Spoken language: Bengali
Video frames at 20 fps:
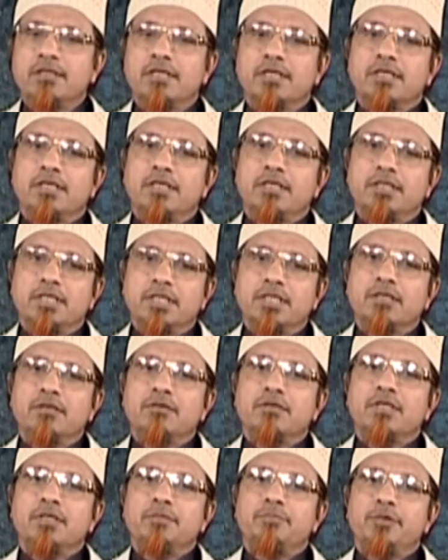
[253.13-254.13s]
থাকে যাতে
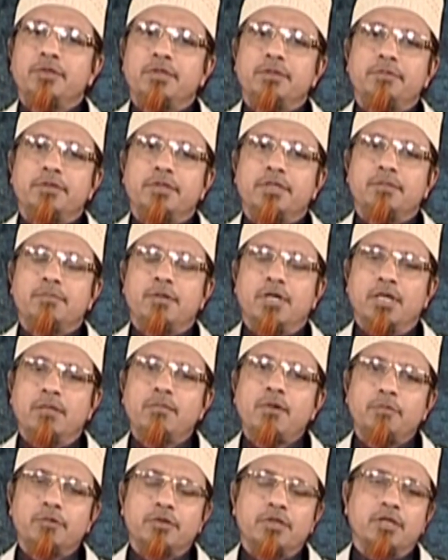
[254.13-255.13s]
করে পৃথিবীতে মায়া
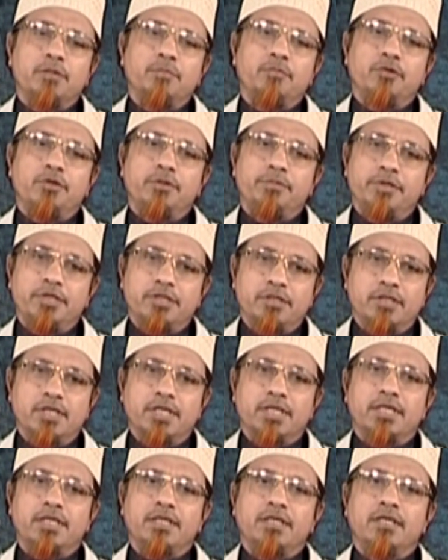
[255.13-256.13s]
মমতার পরিবেশ
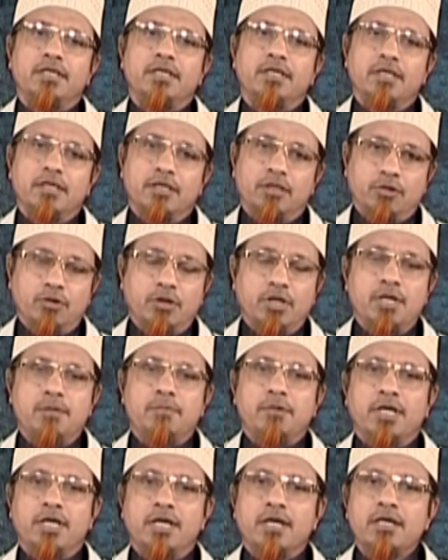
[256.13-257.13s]
থাকে দয়া
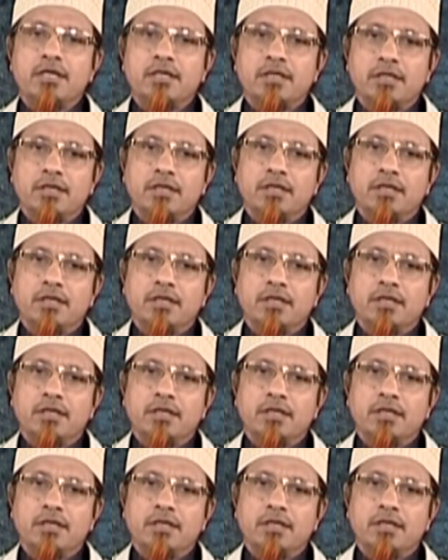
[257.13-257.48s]
মায়ার